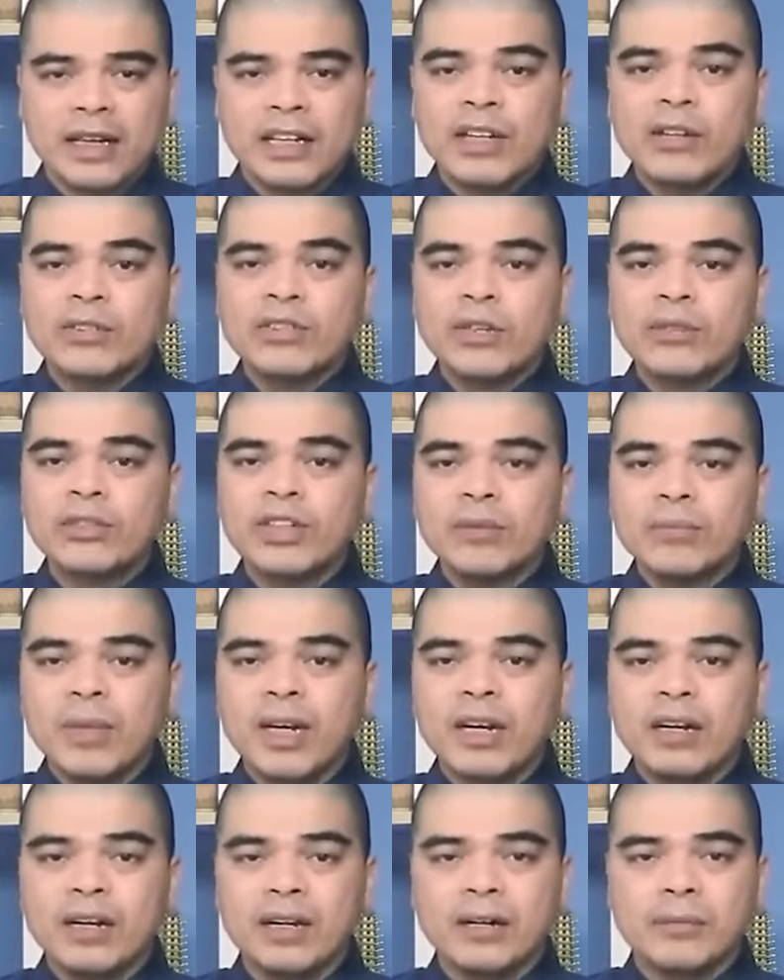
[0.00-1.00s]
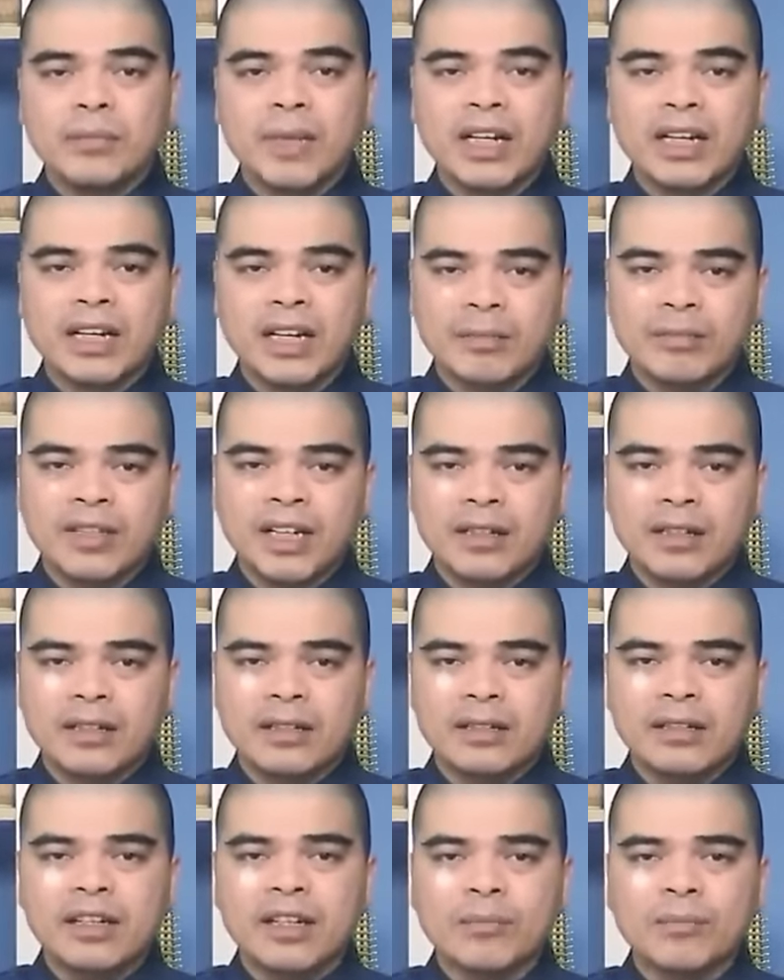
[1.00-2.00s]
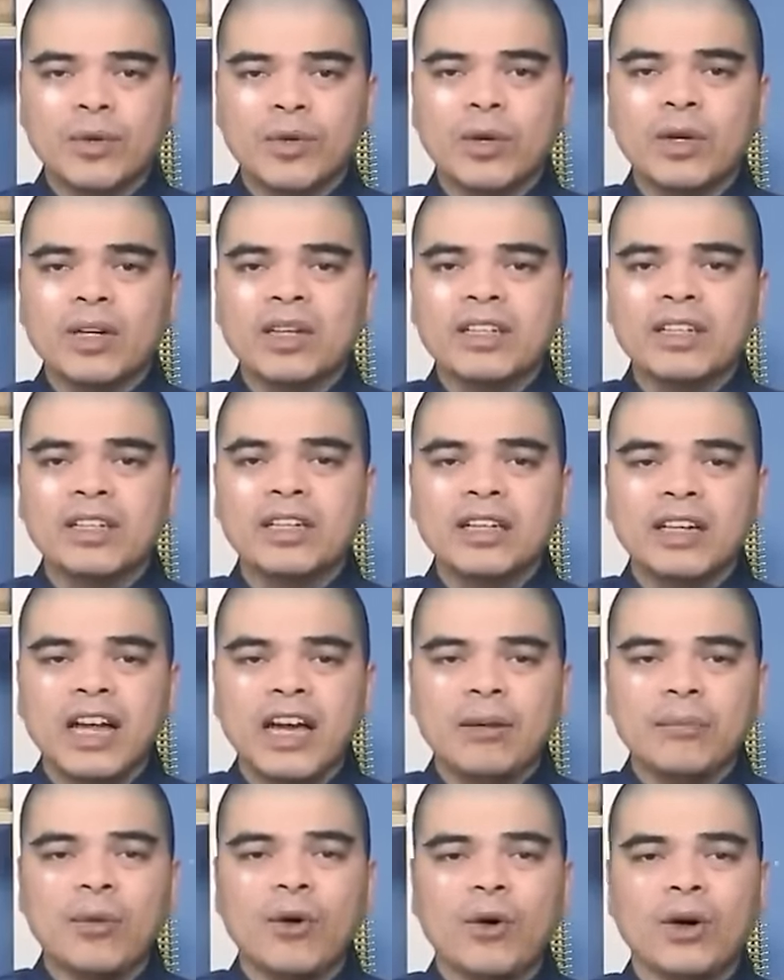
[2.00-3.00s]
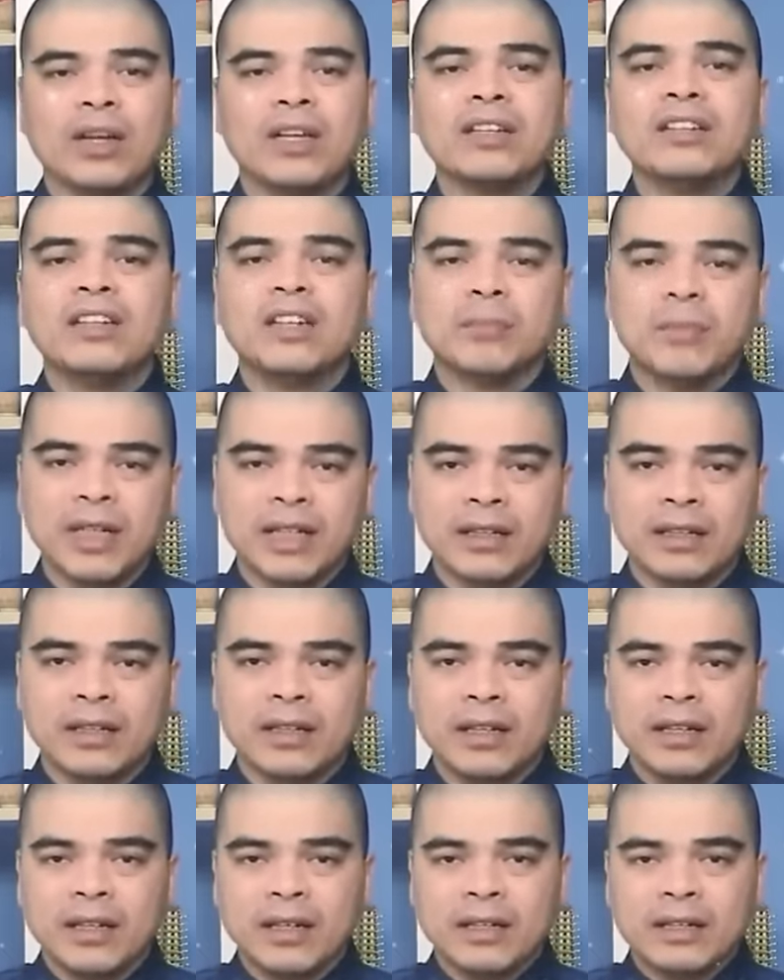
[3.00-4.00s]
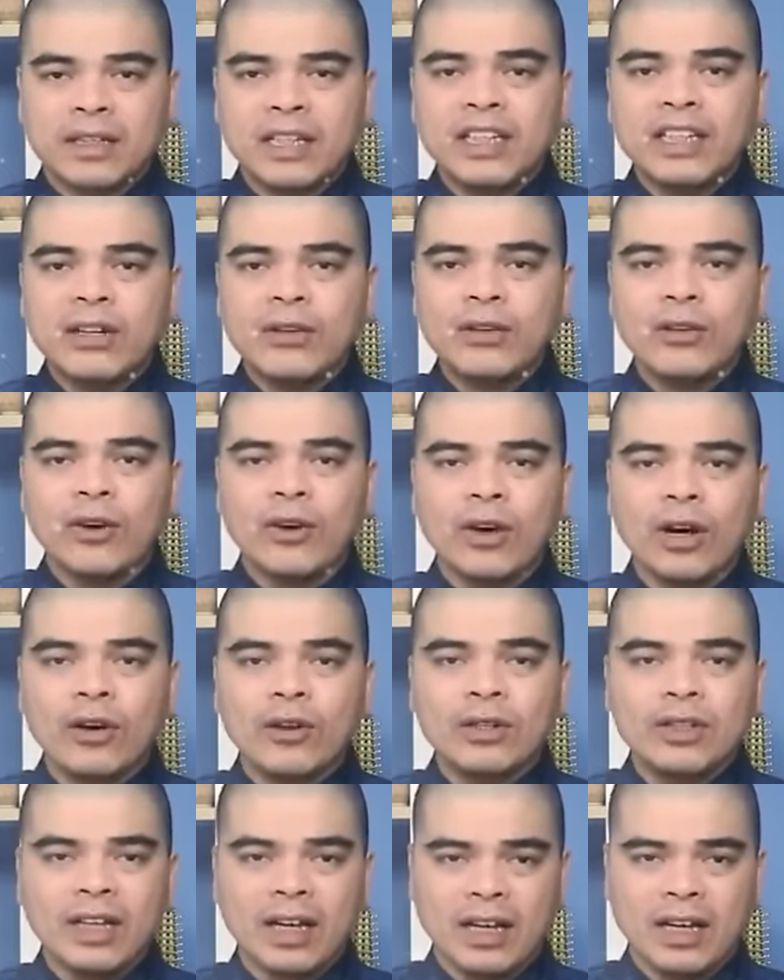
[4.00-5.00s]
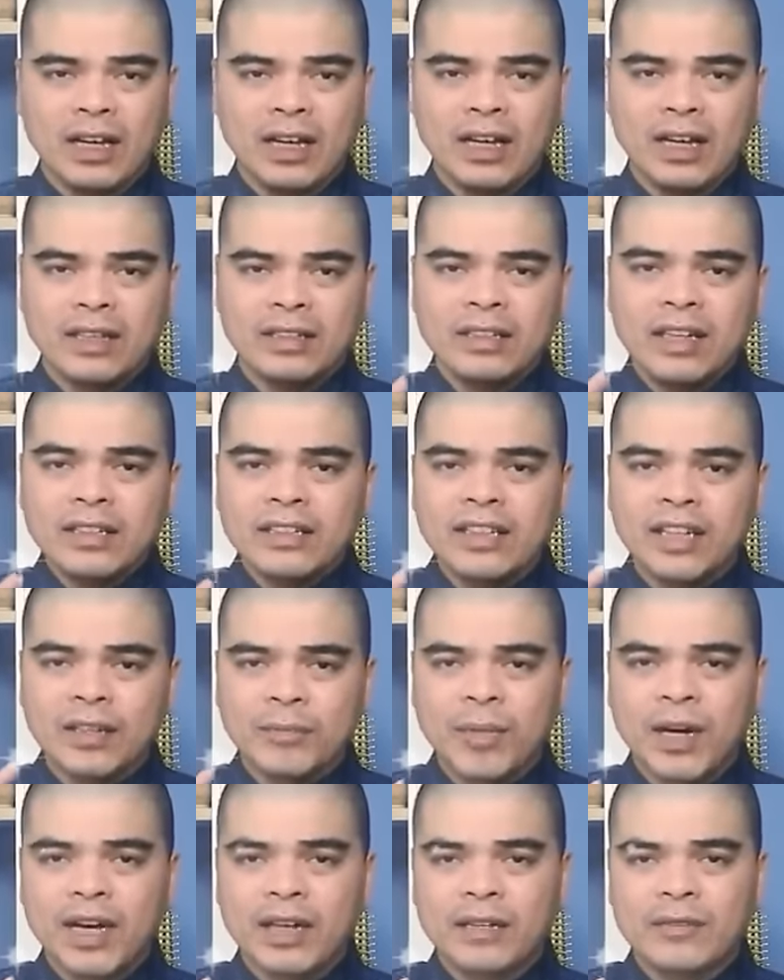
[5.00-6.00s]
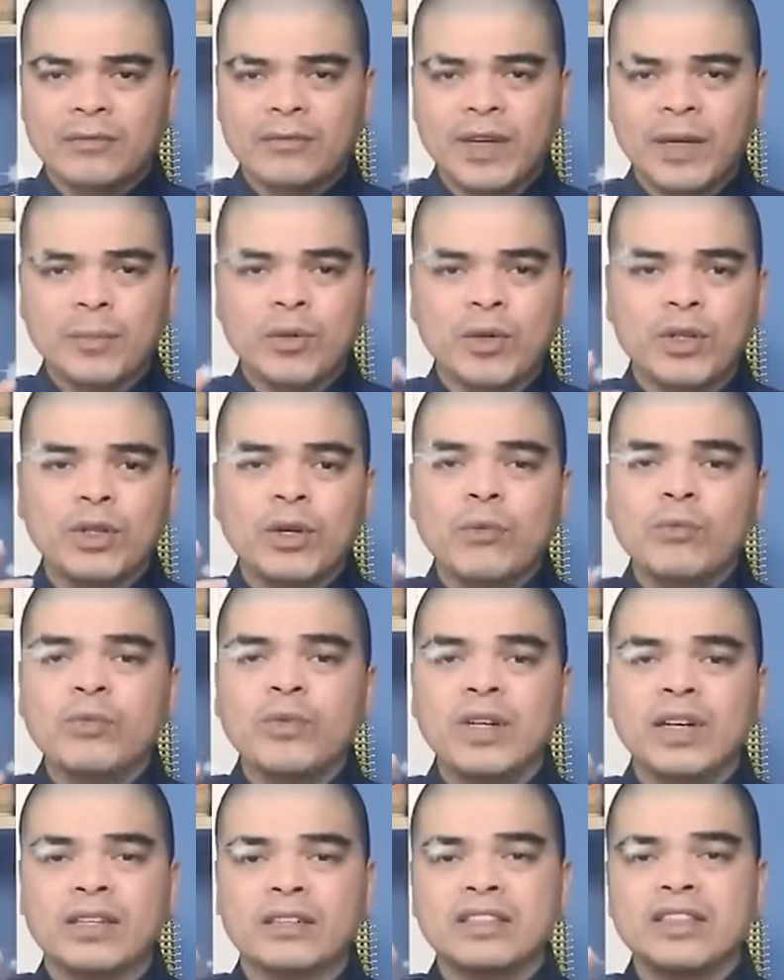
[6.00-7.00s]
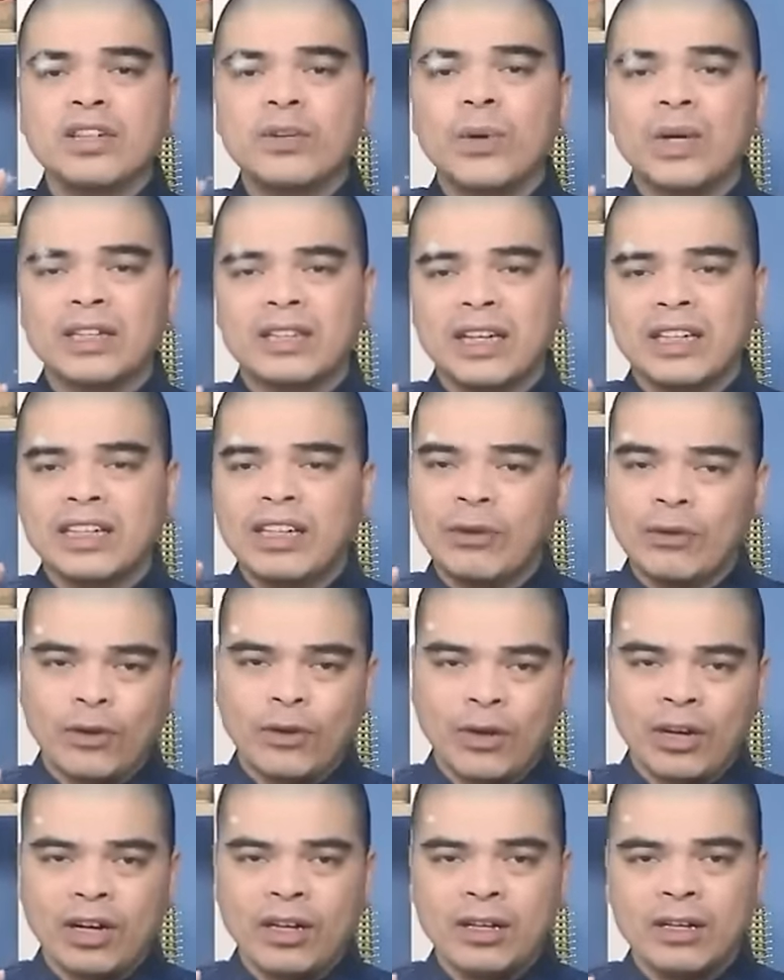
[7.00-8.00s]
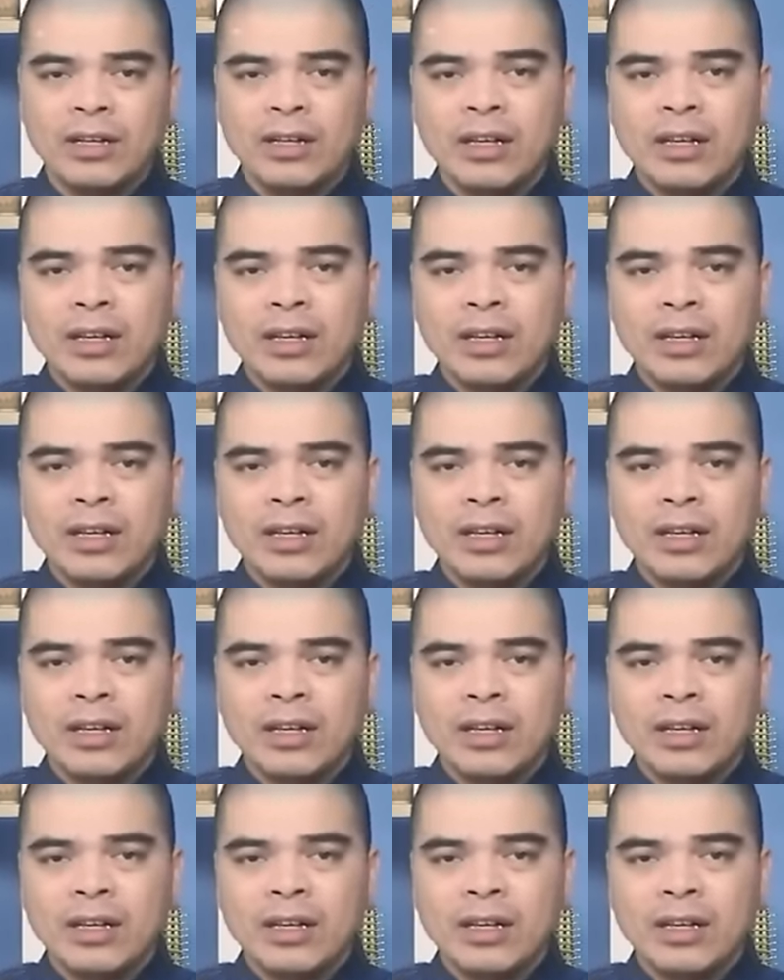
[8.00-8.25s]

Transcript: Nếu trong giấc mơ bạn cảm nhận được một con kiến đang bò lên người mình thì điều đó có thể nhắc nhở bạn về một công việc chưa hoàn thành nào đó